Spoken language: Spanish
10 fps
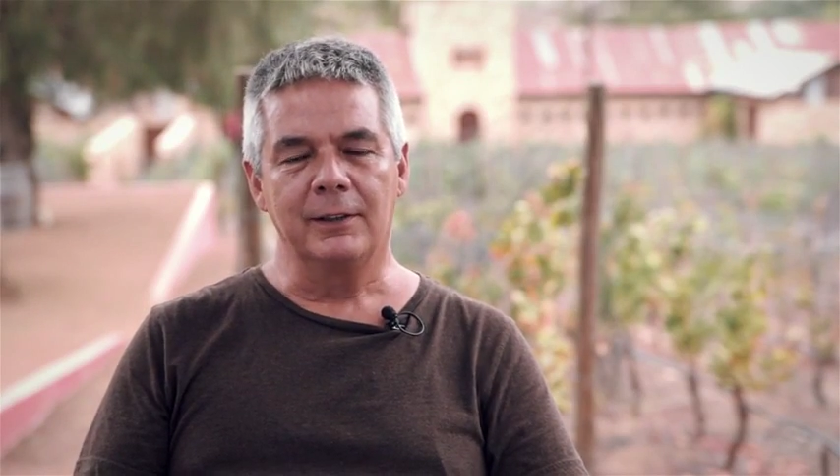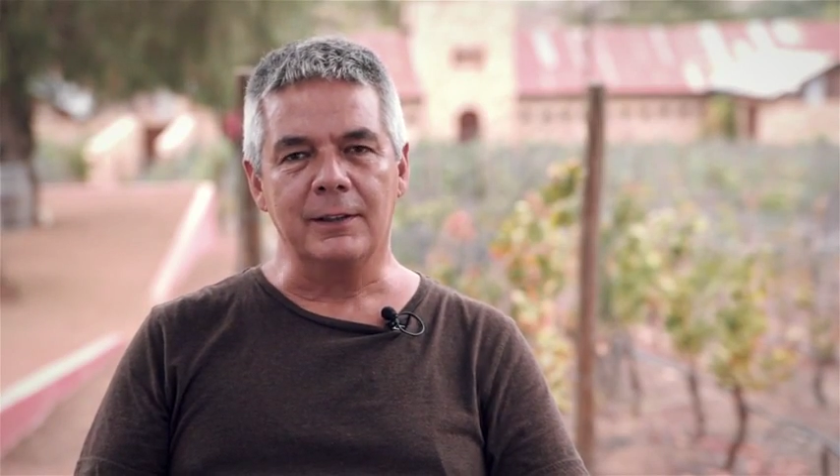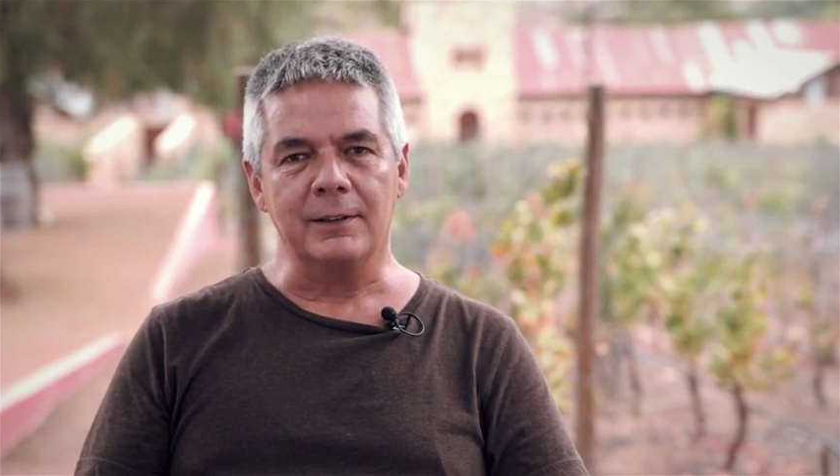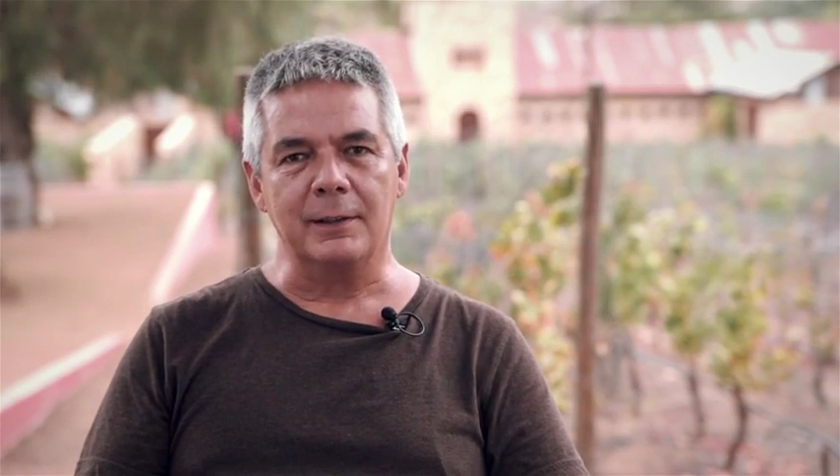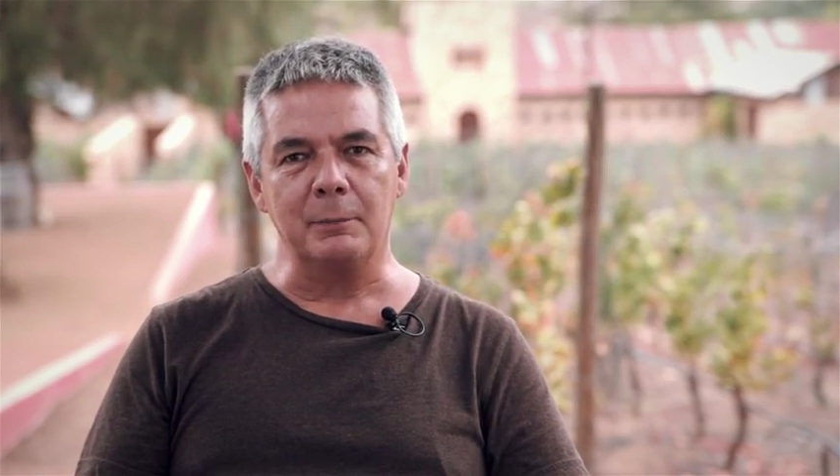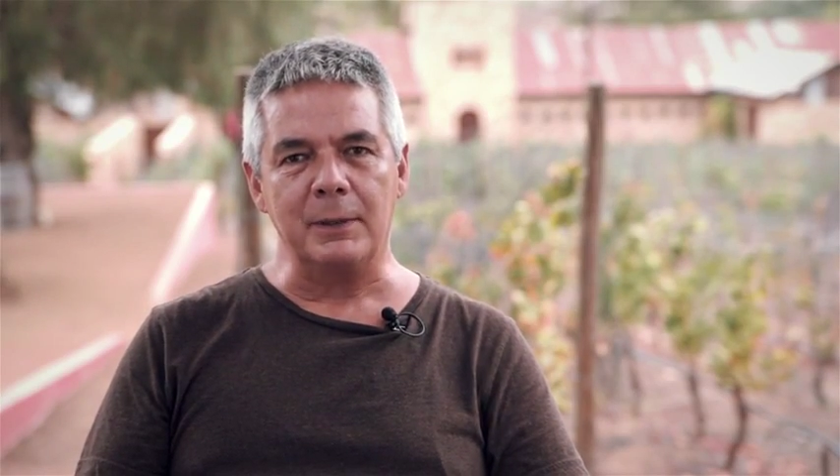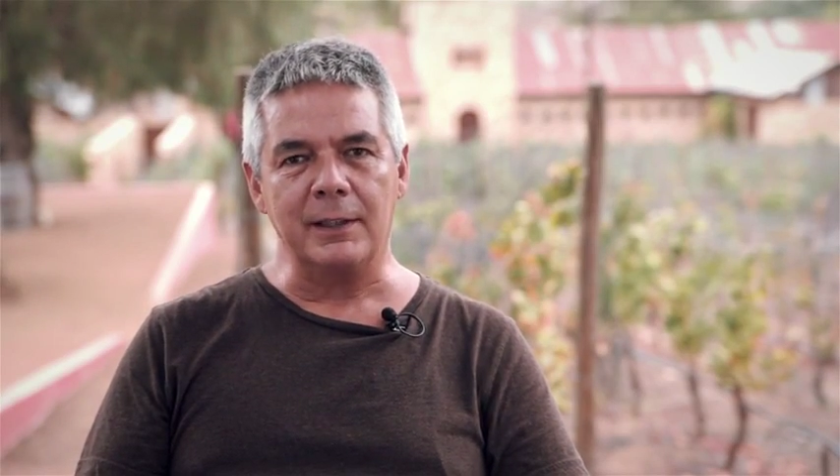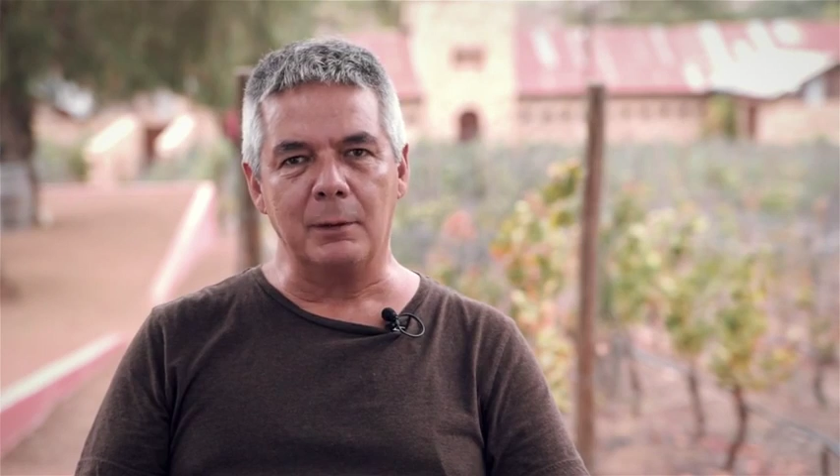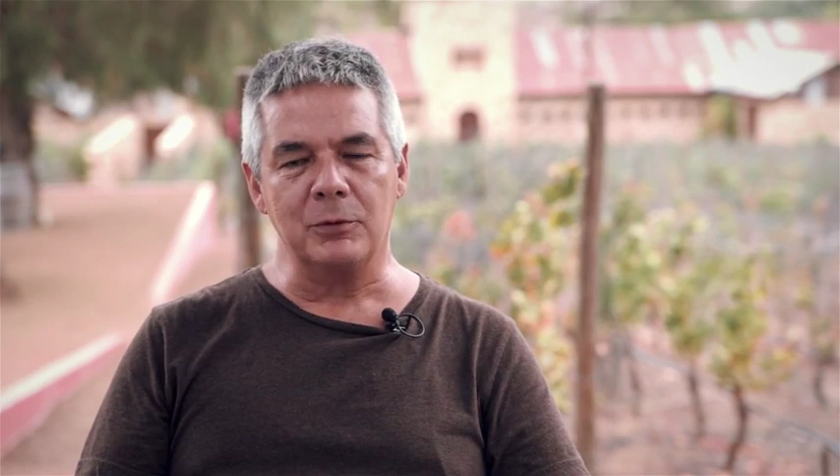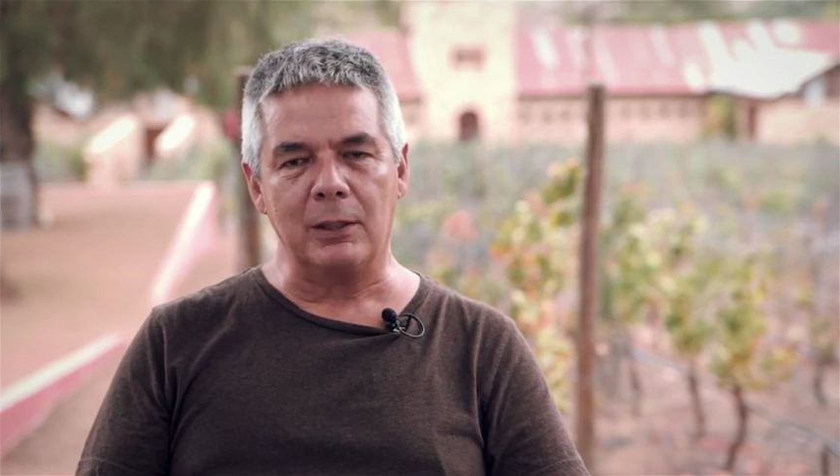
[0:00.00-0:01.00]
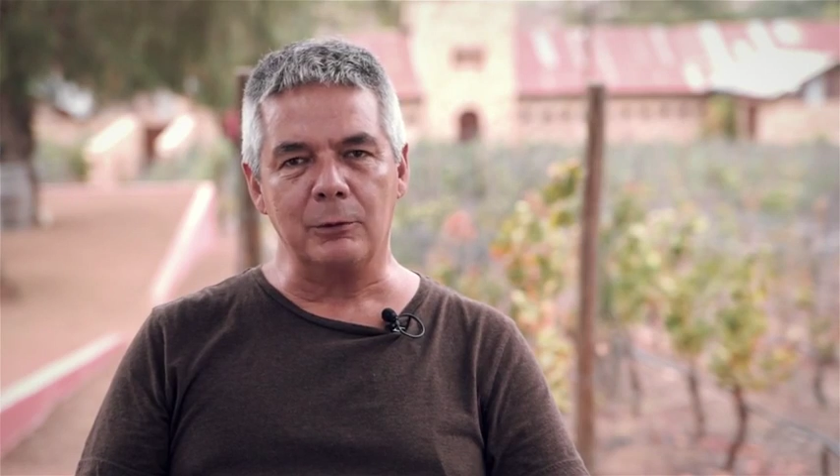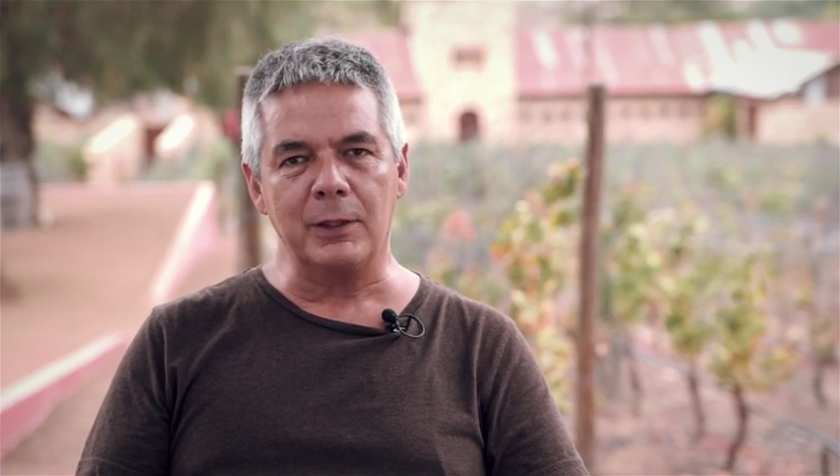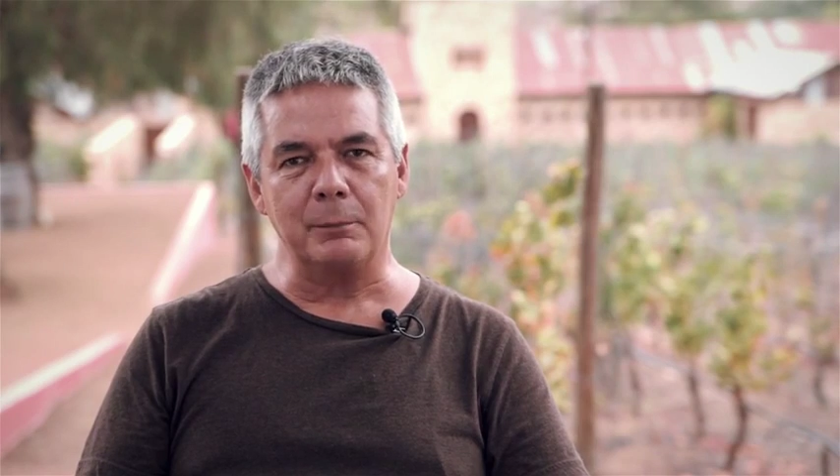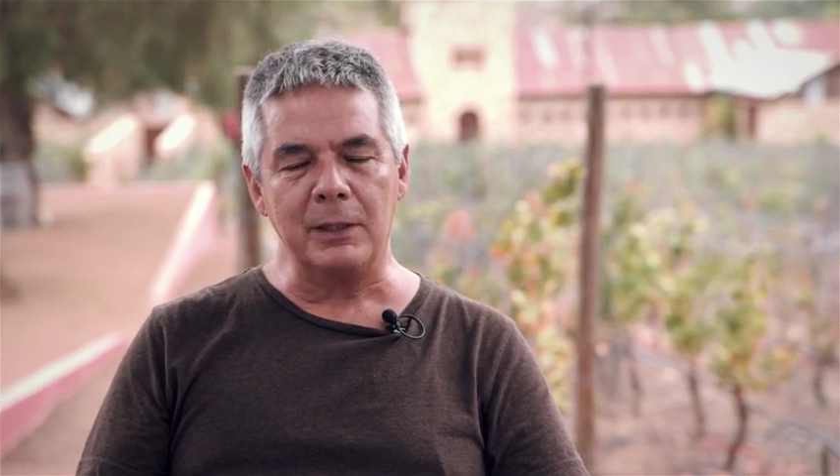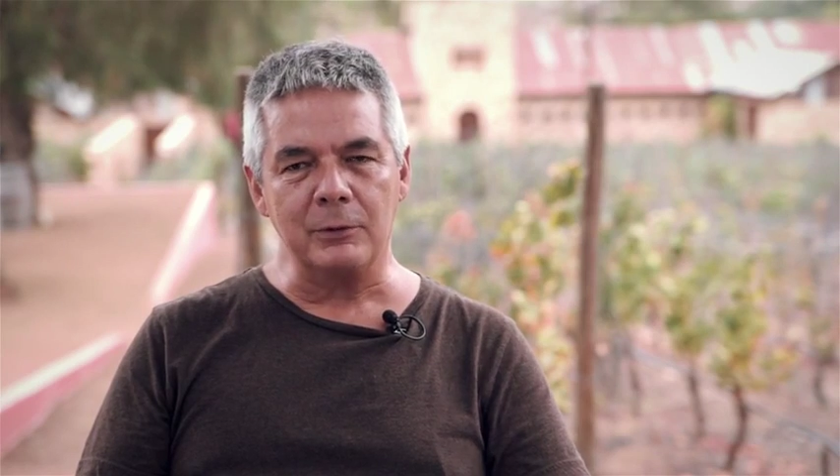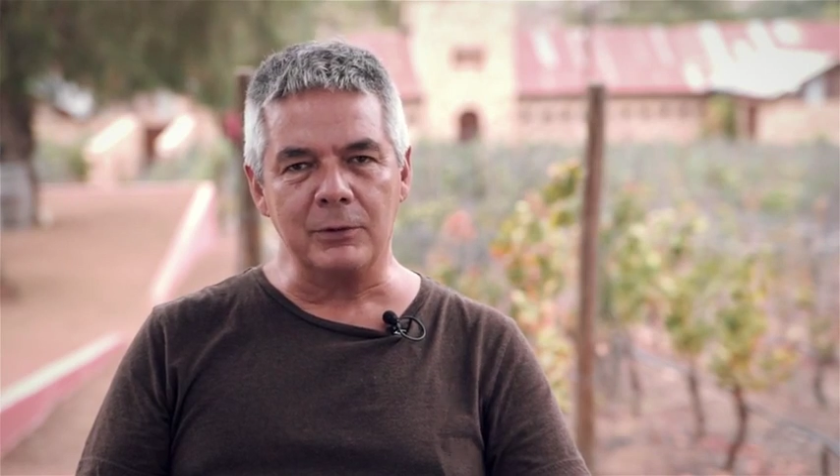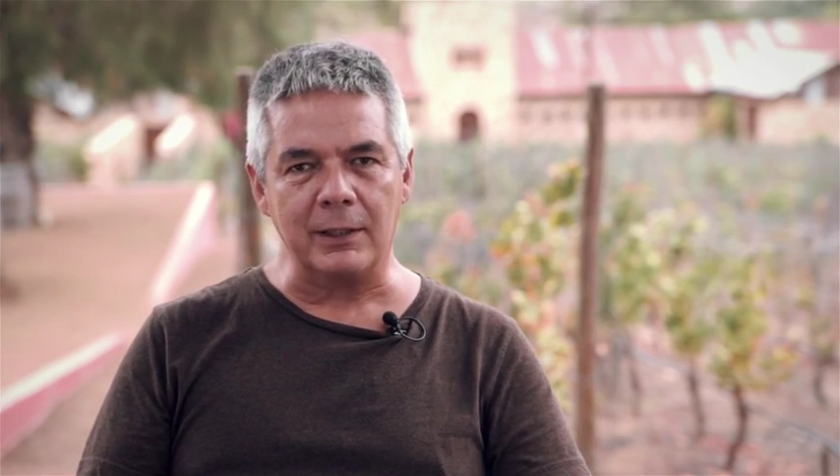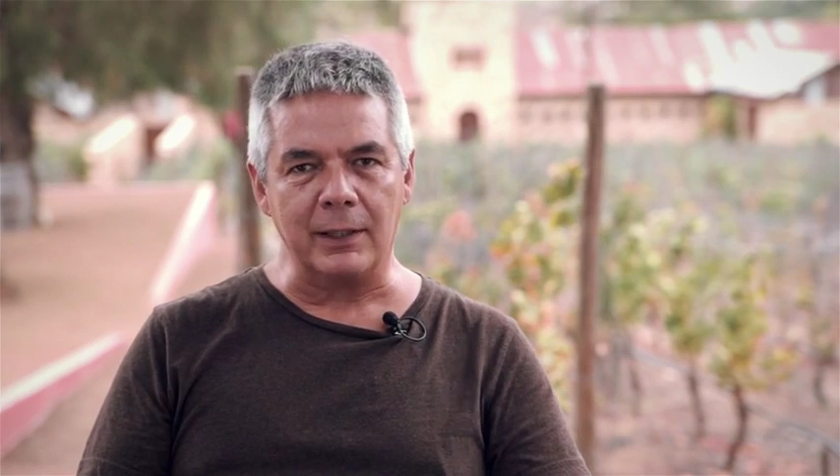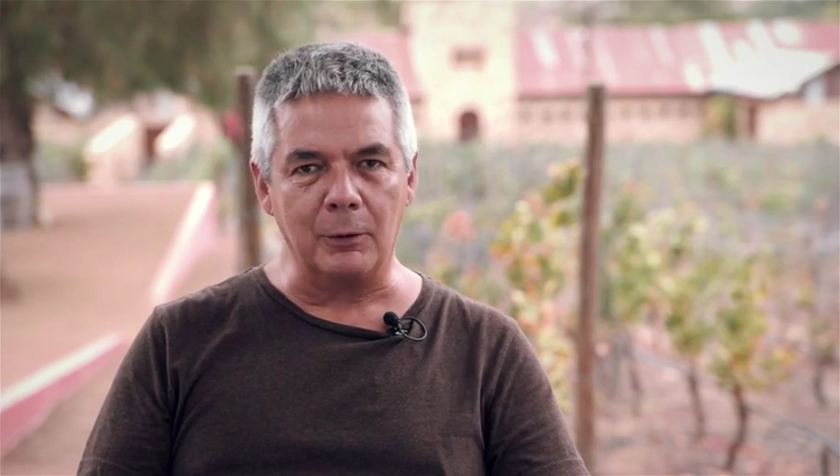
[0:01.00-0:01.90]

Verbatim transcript: este, invitamos a los amigos a que